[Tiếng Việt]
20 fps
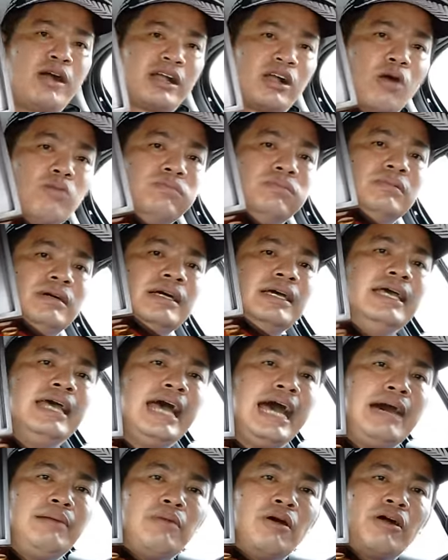cung
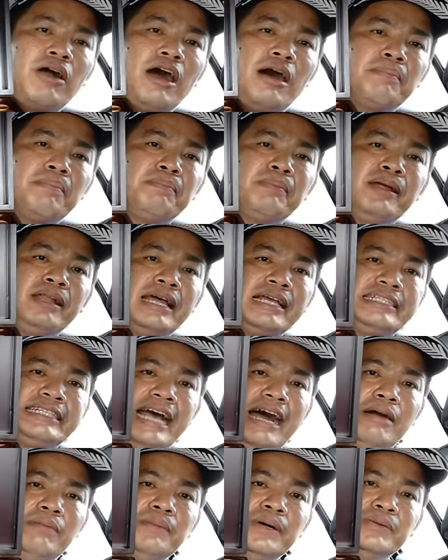à, một hộp nó là
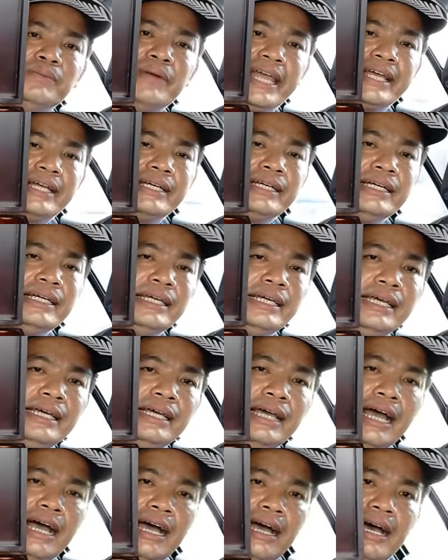60 viên
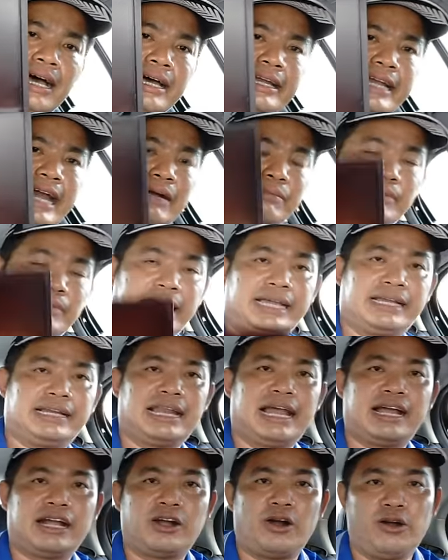à, đặc
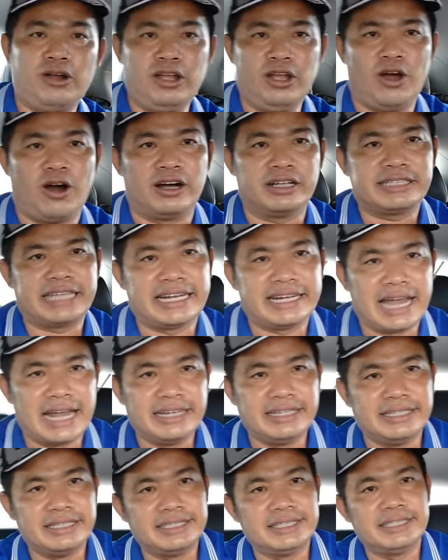biệt là gói loạn
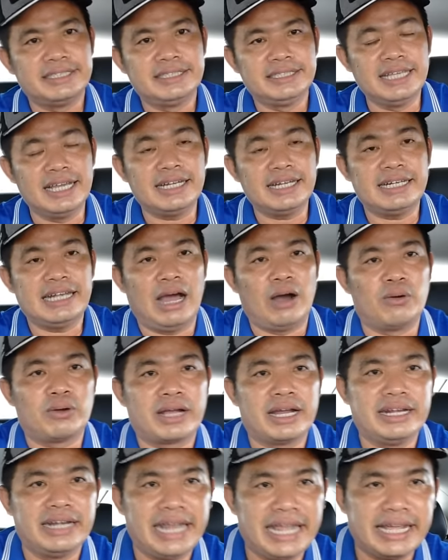tiền đình nhức
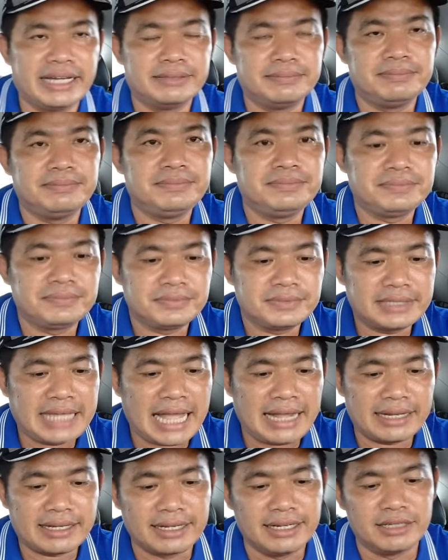đầu kinh niên
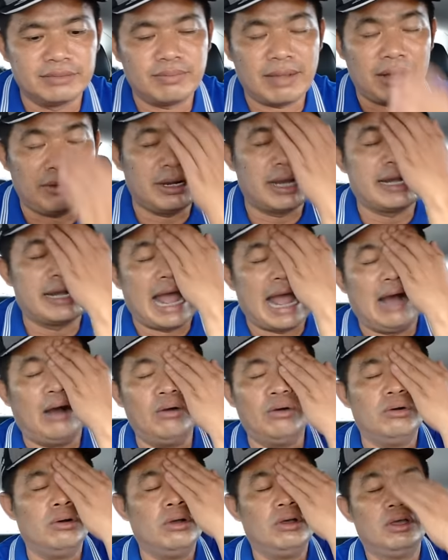tăng cường máu lên
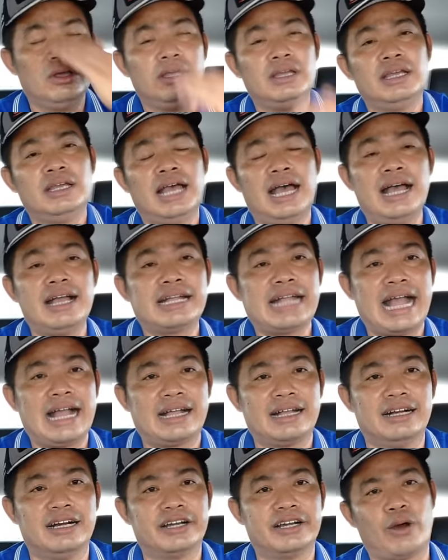não à, ngăn
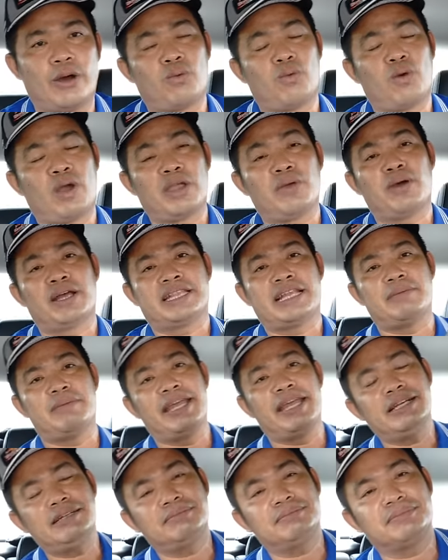ngừa đột quỵ và tai
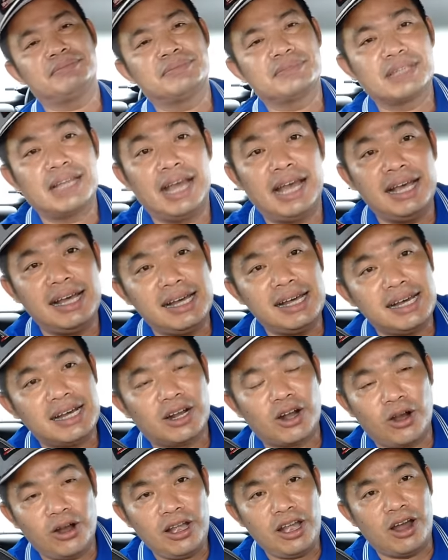biến à,
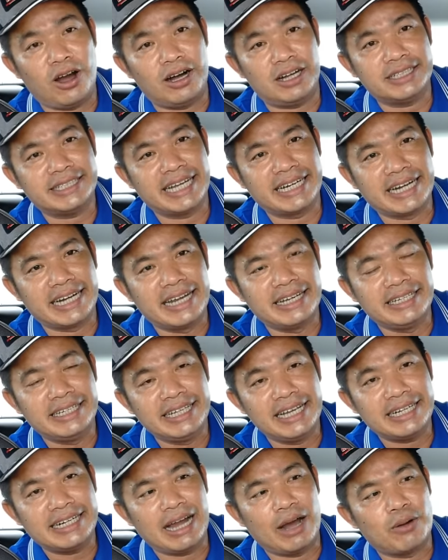gói loạn tiền đình
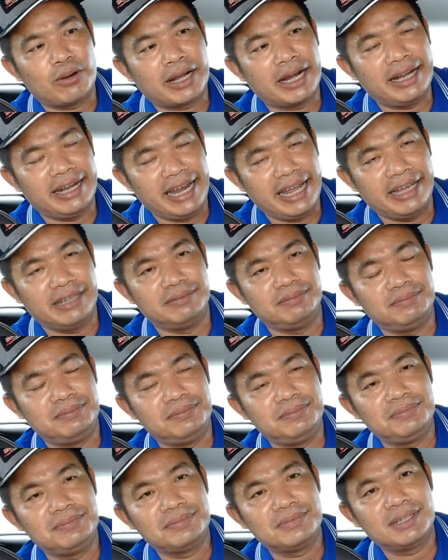nhức đầu kinh niên
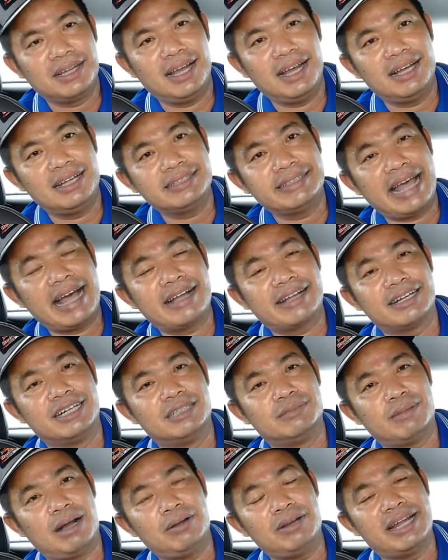à, tăng
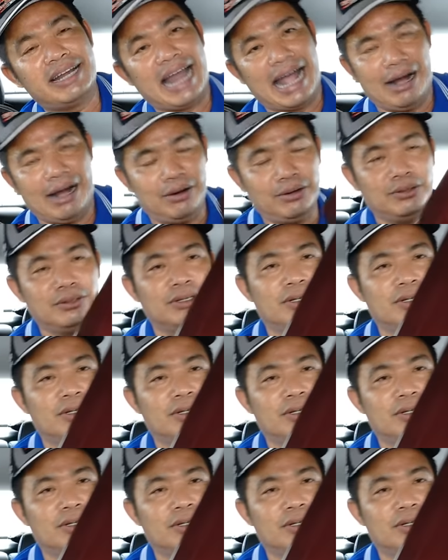cường máu lên não